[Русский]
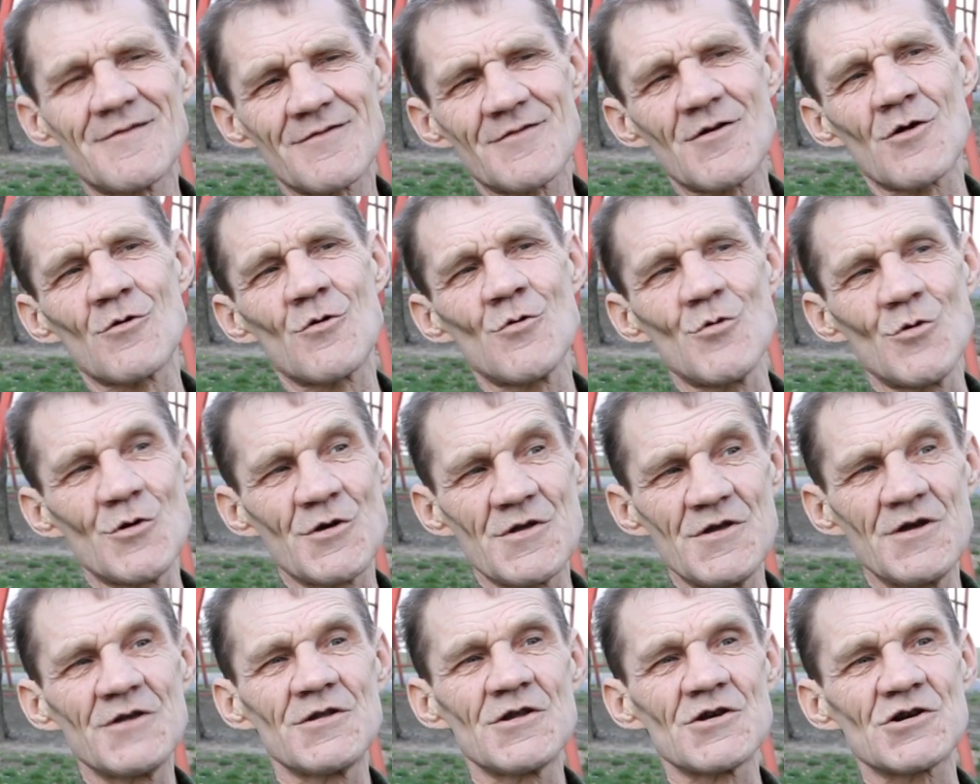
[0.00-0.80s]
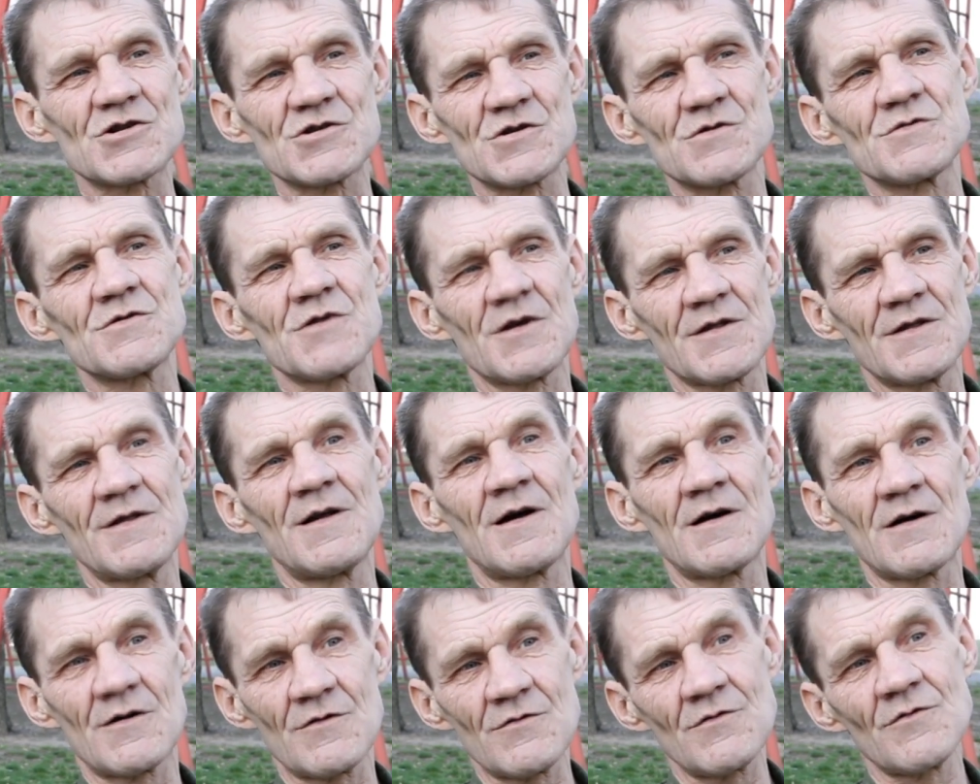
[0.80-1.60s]
такое, где-то что-то,
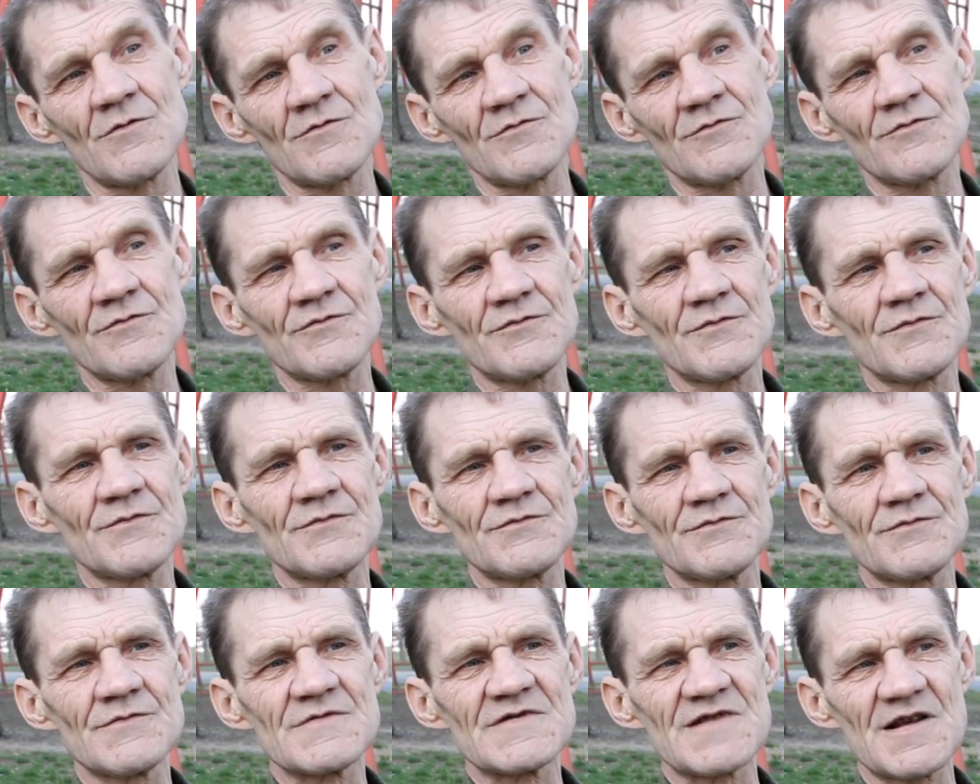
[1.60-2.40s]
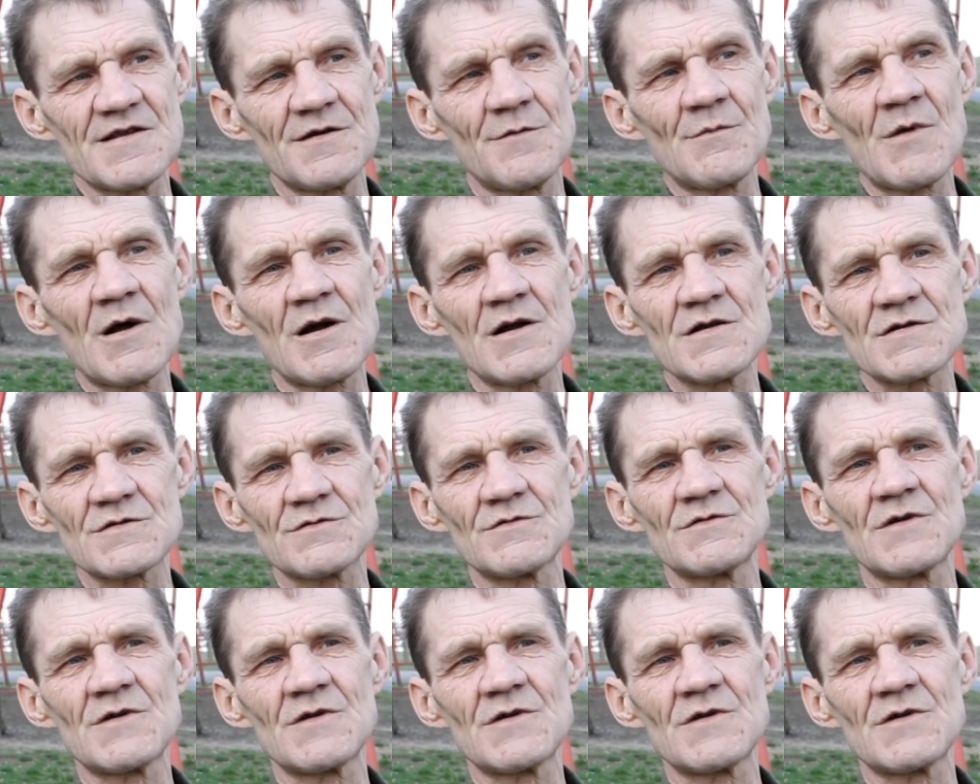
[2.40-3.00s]
да. Ну, занимались